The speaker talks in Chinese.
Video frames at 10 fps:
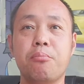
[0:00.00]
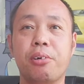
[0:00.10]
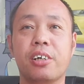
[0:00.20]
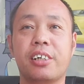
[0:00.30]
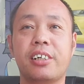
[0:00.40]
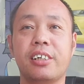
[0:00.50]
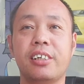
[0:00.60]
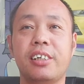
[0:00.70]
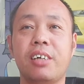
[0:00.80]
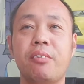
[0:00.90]
表示
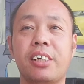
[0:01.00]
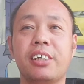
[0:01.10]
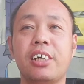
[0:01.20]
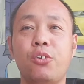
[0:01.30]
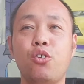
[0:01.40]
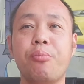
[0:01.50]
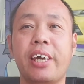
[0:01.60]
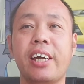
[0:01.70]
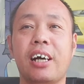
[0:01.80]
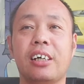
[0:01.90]
因为这些渔
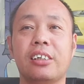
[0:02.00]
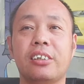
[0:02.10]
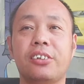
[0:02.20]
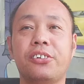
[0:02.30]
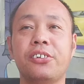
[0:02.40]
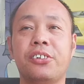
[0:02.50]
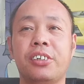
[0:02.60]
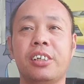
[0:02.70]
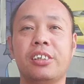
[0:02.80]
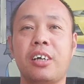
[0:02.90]
民啊，自
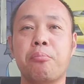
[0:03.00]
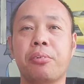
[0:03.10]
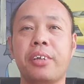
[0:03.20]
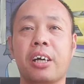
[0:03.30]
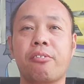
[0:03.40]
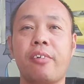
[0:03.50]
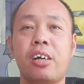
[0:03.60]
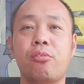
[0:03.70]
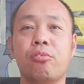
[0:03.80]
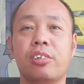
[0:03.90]
己将不再
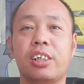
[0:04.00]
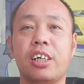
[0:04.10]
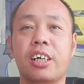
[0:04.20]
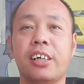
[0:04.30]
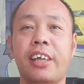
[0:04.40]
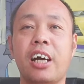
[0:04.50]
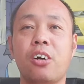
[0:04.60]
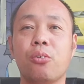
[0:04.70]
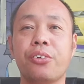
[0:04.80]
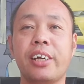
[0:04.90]
关注河南
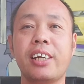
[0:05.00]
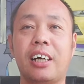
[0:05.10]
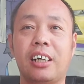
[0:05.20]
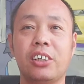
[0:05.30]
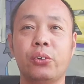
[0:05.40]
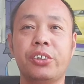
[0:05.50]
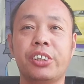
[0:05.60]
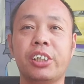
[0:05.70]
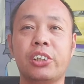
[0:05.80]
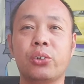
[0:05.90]
洪灾了，尤其
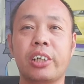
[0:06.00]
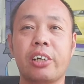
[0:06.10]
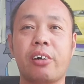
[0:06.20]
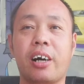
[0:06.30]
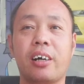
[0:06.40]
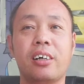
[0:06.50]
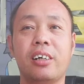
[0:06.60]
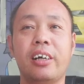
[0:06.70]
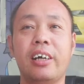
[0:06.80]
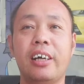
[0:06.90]
郑州这一块儿。
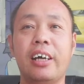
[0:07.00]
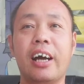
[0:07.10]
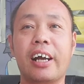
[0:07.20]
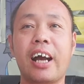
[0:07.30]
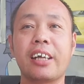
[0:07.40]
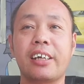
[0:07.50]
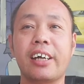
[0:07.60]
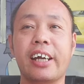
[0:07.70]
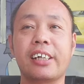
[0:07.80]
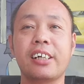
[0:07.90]
看起
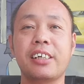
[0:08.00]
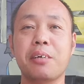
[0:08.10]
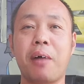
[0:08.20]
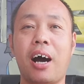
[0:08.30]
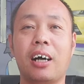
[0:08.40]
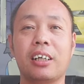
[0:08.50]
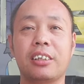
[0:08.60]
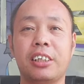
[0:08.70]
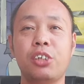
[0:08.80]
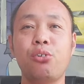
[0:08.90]
来很正义吧？
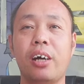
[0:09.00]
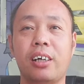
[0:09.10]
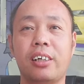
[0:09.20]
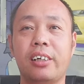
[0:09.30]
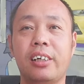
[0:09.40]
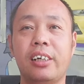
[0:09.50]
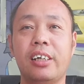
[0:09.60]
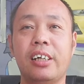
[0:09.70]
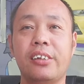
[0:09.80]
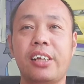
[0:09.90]
的确，
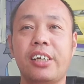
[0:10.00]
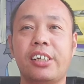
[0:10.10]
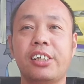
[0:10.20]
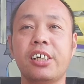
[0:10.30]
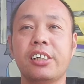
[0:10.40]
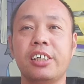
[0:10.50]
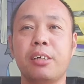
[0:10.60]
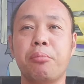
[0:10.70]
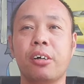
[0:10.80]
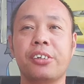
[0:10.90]
那些正义
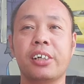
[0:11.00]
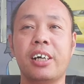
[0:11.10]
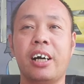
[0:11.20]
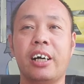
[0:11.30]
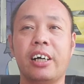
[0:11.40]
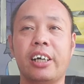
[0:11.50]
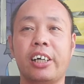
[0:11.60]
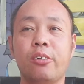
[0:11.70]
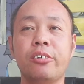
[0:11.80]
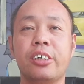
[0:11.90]
的表情啊，
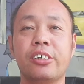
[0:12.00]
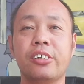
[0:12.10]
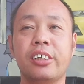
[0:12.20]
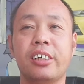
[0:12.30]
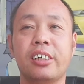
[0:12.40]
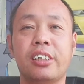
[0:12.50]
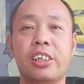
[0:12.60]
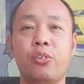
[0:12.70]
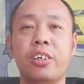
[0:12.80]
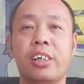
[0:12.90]
很有点像那个
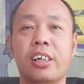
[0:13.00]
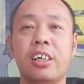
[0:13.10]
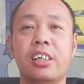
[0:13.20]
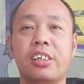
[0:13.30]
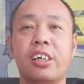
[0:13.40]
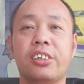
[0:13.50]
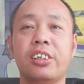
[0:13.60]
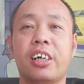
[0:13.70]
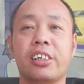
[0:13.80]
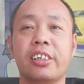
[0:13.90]
李玉和上
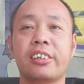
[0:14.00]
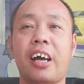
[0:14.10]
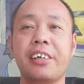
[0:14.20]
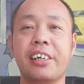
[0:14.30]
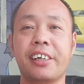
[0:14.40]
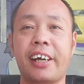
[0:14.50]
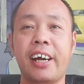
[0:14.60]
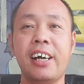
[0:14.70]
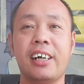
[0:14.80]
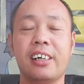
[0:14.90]
刑场时的大义凛然
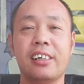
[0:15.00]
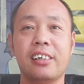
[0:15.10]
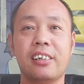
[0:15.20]
啊。